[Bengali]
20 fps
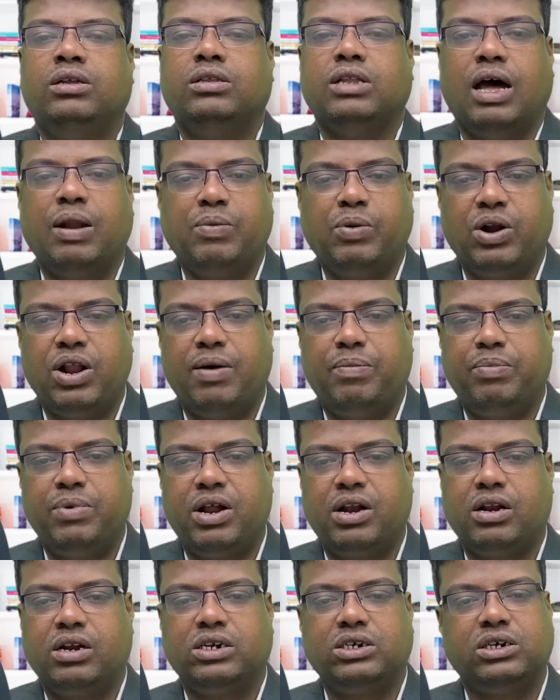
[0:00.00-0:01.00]
তারপর
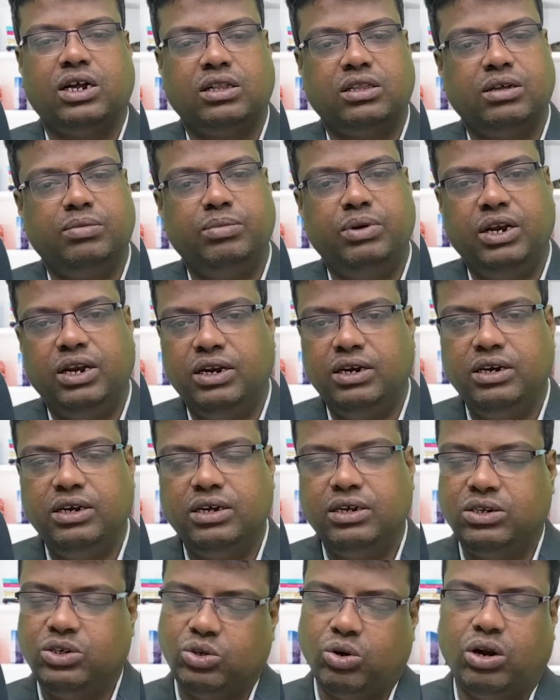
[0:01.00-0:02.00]
আপনার সাথে মিলে
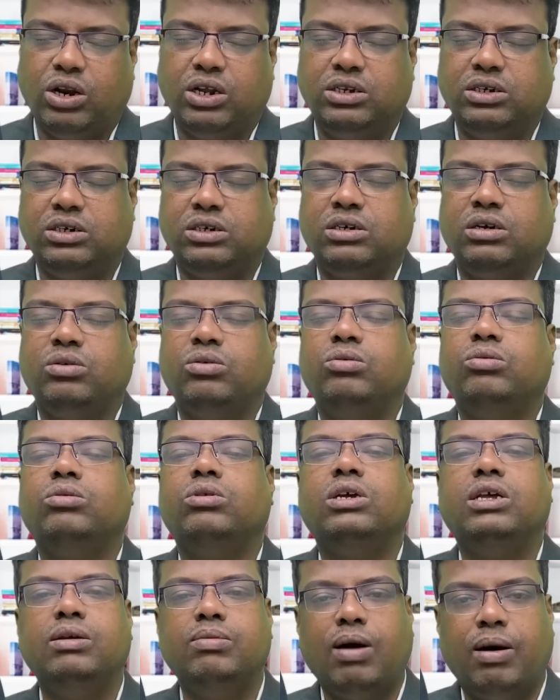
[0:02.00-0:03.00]
নিয়ে চলার চেষ্টা করুন
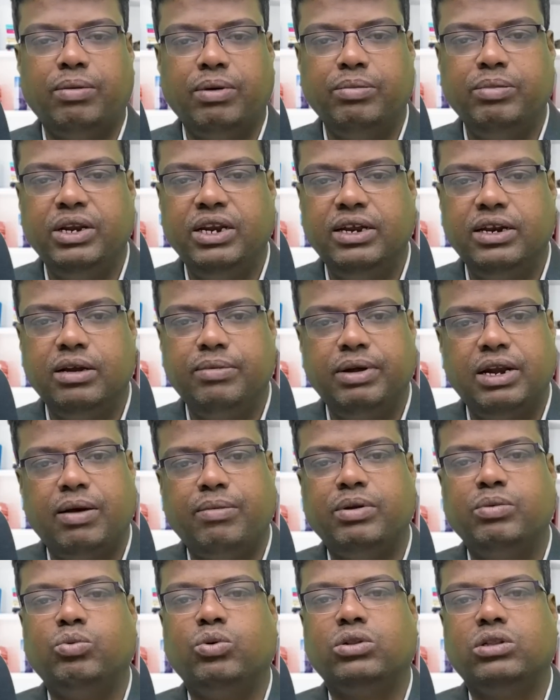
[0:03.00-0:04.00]
কিভাবে মিলিয়ে নেবেন
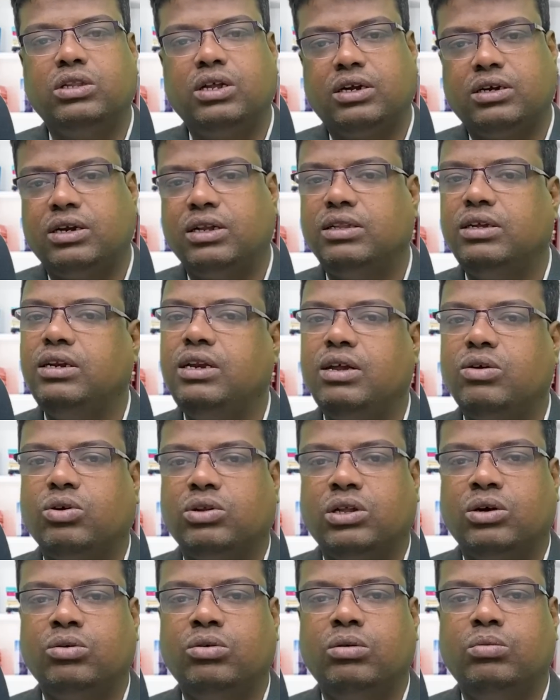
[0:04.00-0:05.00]
আমি প্রত্যেকটা দিন এই
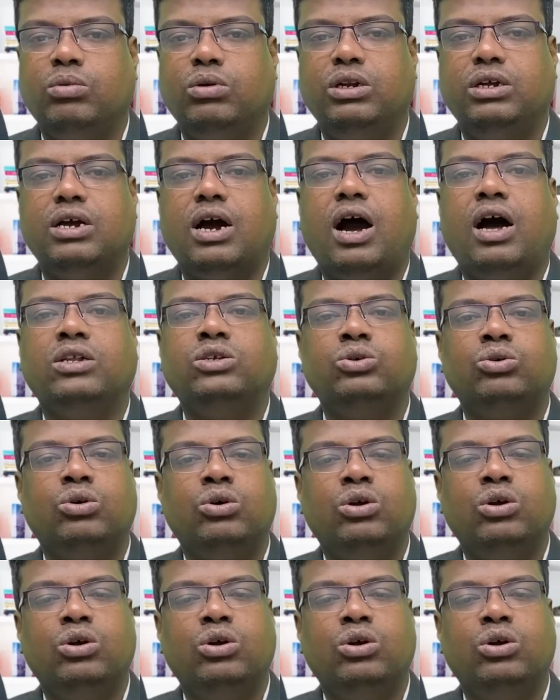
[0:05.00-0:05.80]
কথাগুলো বলি আজও